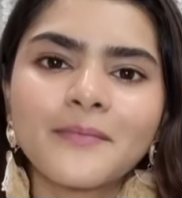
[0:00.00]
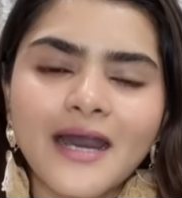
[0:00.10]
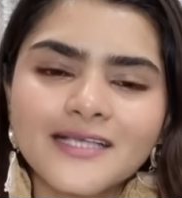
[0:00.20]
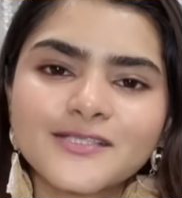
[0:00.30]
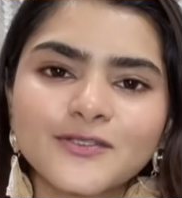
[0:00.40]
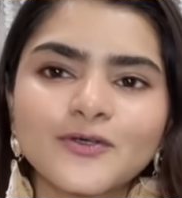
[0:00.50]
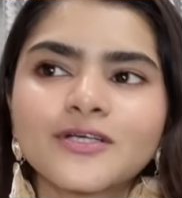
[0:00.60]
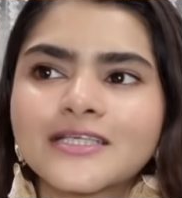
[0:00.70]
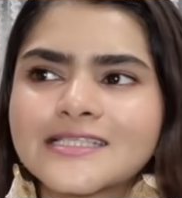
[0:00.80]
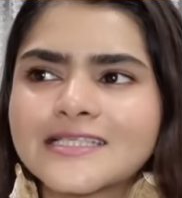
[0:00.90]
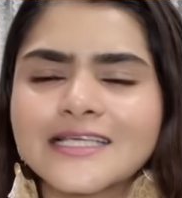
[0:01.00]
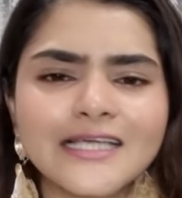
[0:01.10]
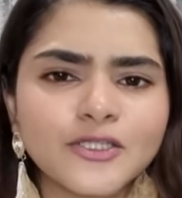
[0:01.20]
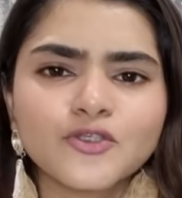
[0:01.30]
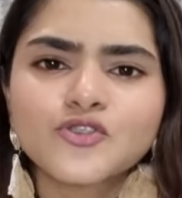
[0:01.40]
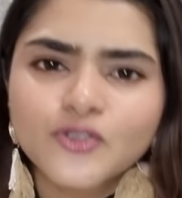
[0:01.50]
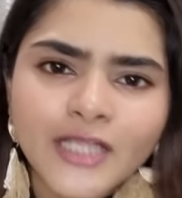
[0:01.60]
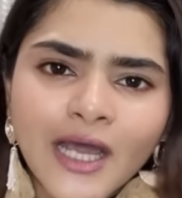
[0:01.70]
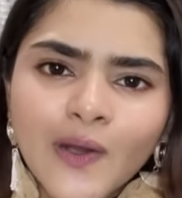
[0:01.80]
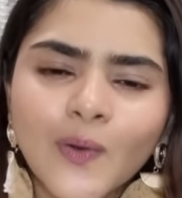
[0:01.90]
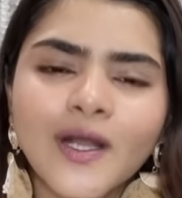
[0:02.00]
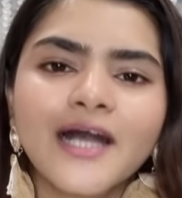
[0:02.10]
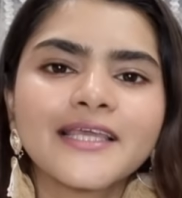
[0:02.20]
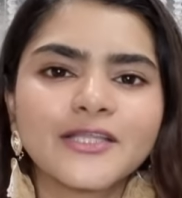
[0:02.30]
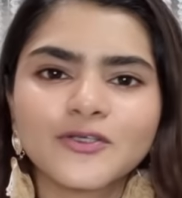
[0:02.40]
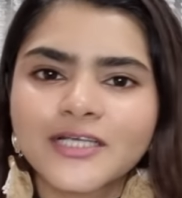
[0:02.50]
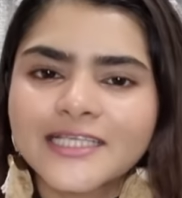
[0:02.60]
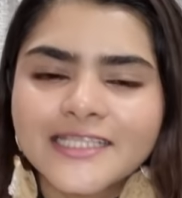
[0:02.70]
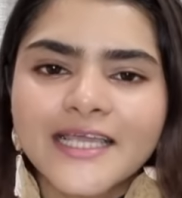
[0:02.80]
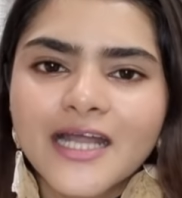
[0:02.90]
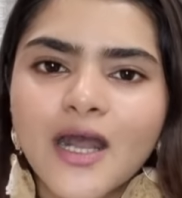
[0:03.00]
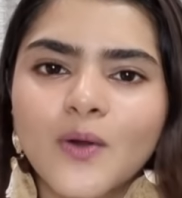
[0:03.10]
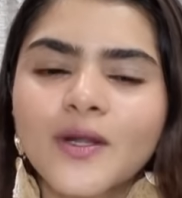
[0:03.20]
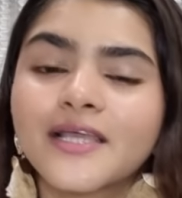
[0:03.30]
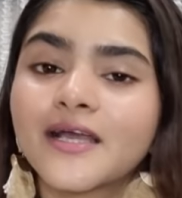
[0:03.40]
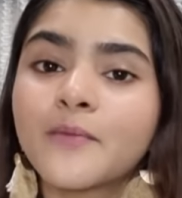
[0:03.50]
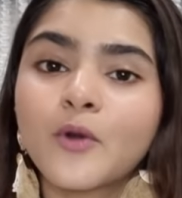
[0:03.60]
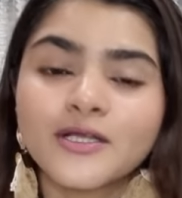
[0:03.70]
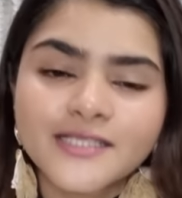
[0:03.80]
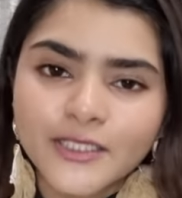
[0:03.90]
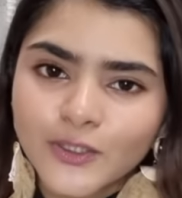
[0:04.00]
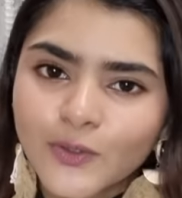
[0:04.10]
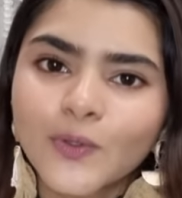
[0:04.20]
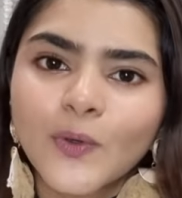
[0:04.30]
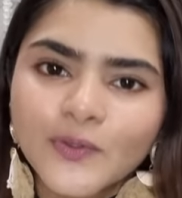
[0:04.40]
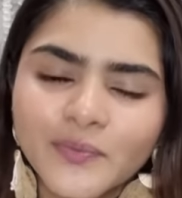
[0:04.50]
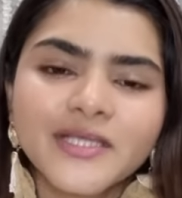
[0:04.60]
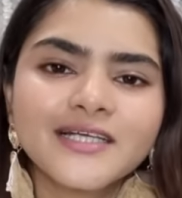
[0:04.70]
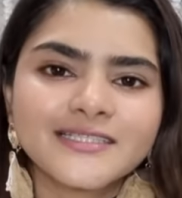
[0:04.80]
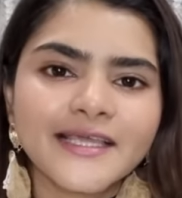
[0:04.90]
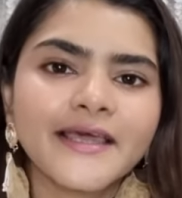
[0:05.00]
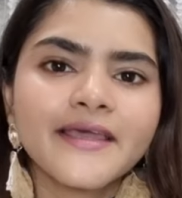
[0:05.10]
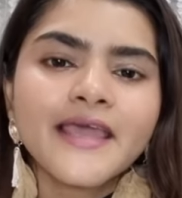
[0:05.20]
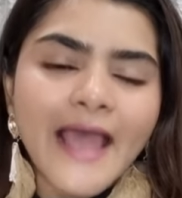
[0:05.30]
पास यू you नो know, किसी ने या तो सुना होगा या तो कहीं देखा होगा या बहुत सारे लोग ओन भी करते हैं